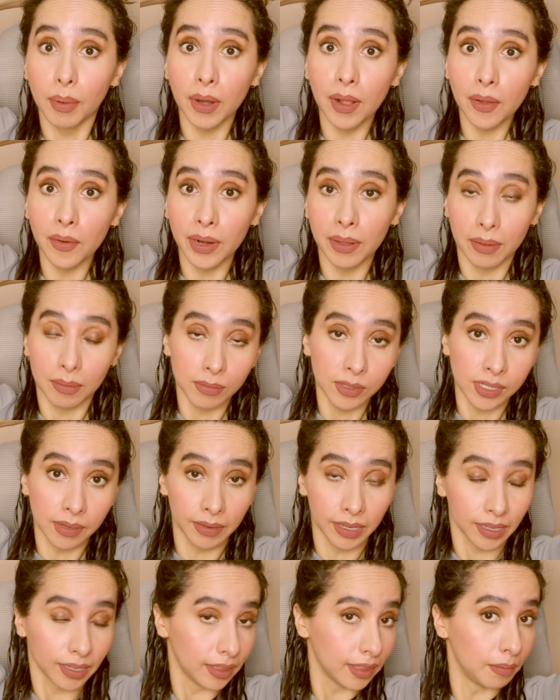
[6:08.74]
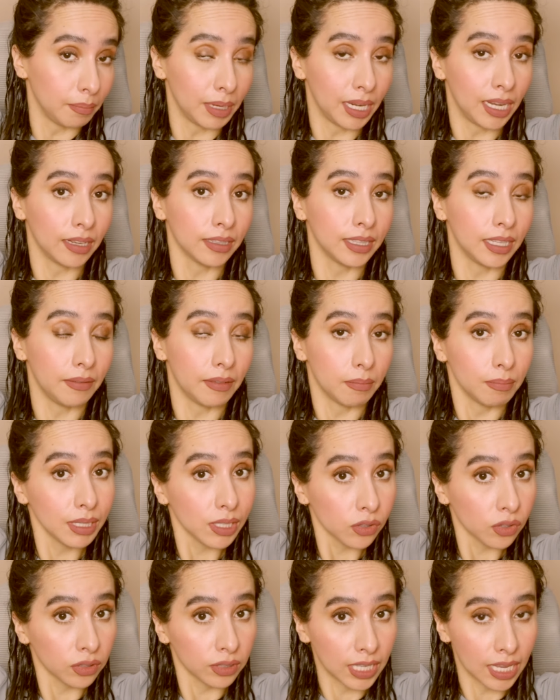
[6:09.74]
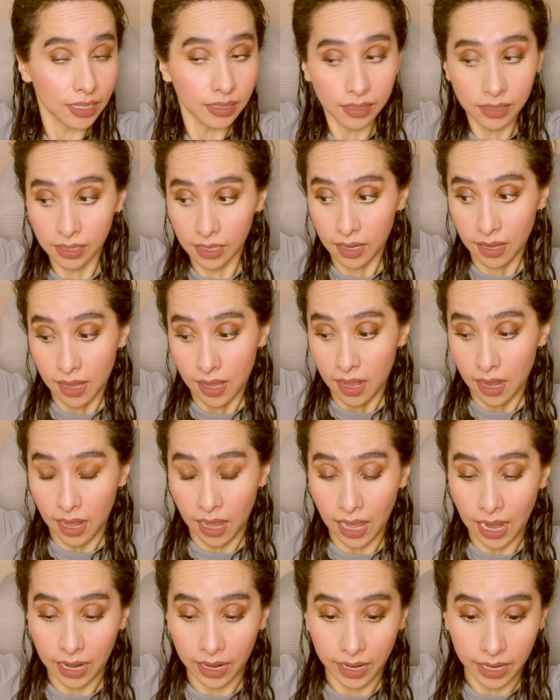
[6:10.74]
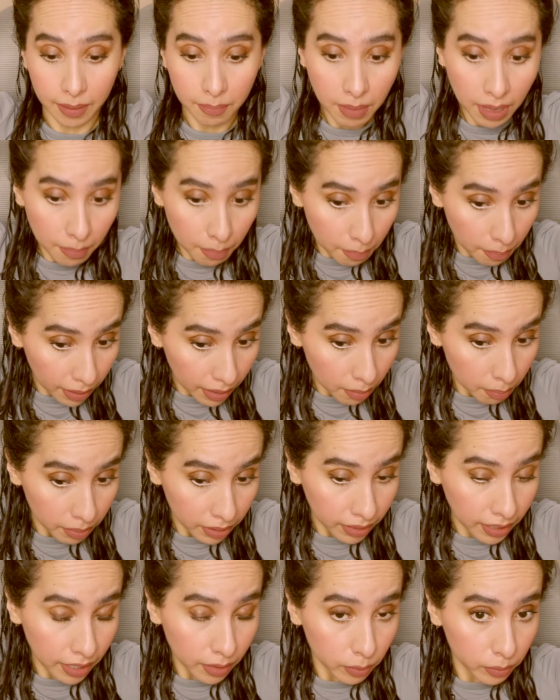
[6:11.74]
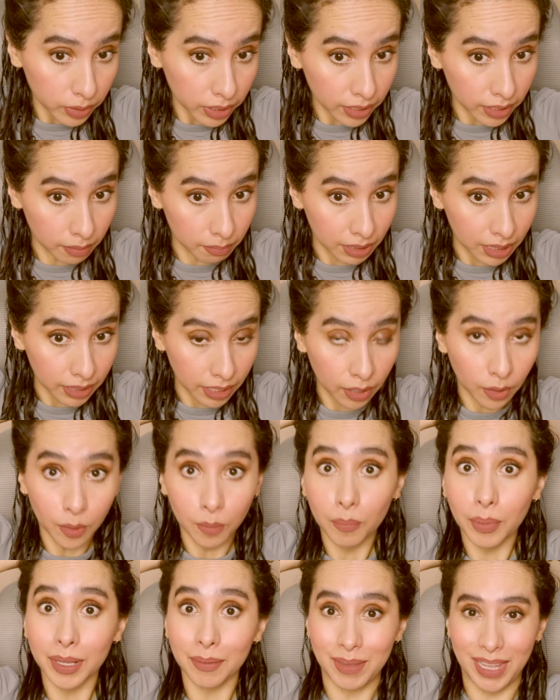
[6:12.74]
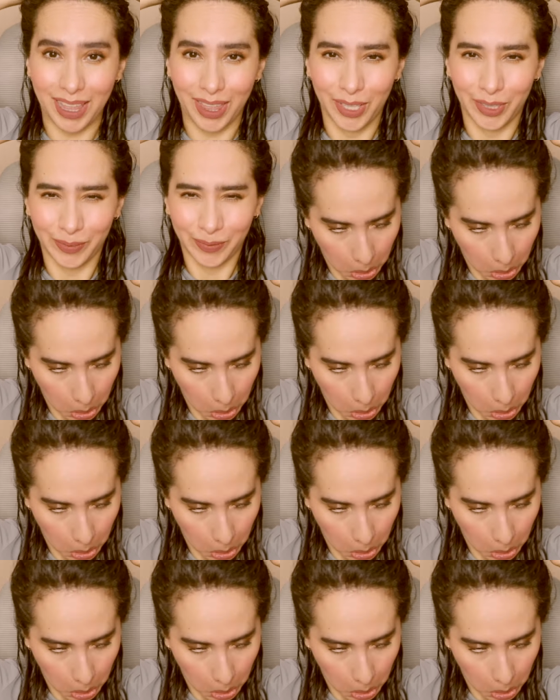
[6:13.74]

pero ahora vamos a ver que también activa mis ondas la crema para peinar únicamente comprimiendo.